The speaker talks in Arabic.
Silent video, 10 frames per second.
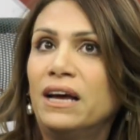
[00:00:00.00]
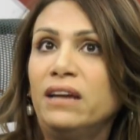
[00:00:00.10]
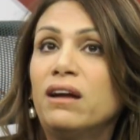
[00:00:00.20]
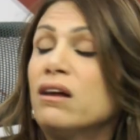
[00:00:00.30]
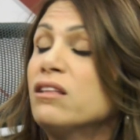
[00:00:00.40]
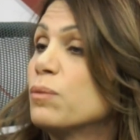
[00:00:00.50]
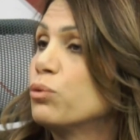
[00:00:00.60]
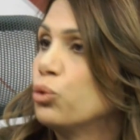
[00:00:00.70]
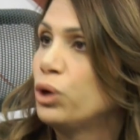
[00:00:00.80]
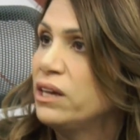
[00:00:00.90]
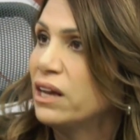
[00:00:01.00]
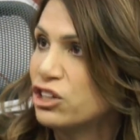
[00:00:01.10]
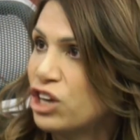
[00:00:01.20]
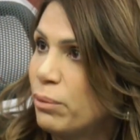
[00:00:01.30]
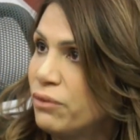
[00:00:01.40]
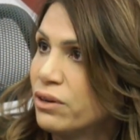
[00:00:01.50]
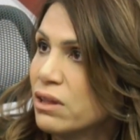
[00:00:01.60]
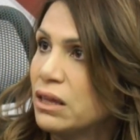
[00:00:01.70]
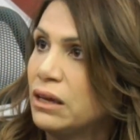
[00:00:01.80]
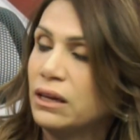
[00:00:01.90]
عندنا قصص بطوليه للشعب
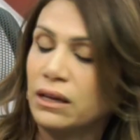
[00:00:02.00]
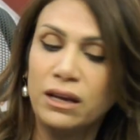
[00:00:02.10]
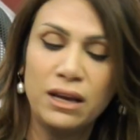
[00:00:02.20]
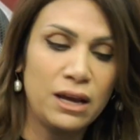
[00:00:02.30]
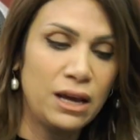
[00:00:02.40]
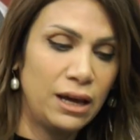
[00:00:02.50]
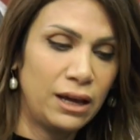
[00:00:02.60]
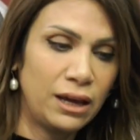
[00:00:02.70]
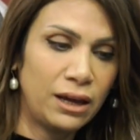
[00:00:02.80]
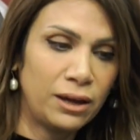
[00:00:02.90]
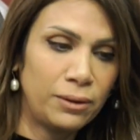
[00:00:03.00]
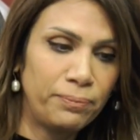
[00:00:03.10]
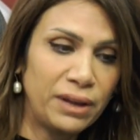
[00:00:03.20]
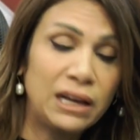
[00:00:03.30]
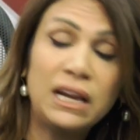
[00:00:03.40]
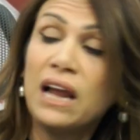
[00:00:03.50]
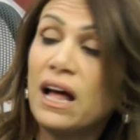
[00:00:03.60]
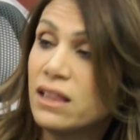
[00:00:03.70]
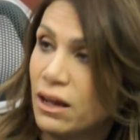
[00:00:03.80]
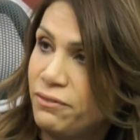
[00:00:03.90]
الفلسطيني آه،
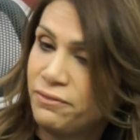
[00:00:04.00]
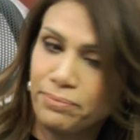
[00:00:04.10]
للاسف